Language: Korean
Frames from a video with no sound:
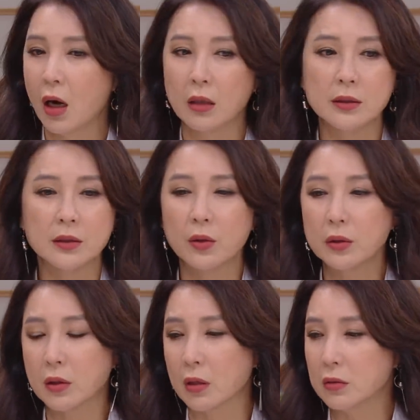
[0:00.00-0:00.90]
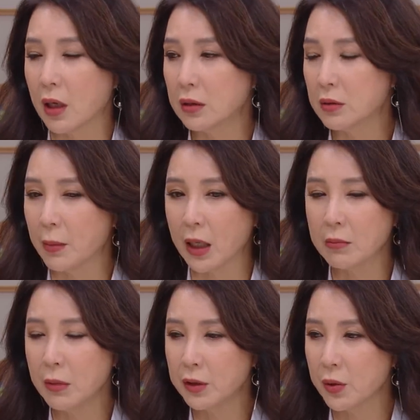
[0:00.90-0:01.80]
아니, 선이 걔는 나한테 말
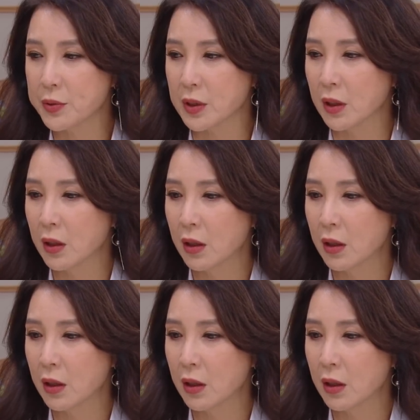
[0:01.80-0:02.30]
한마디 없이...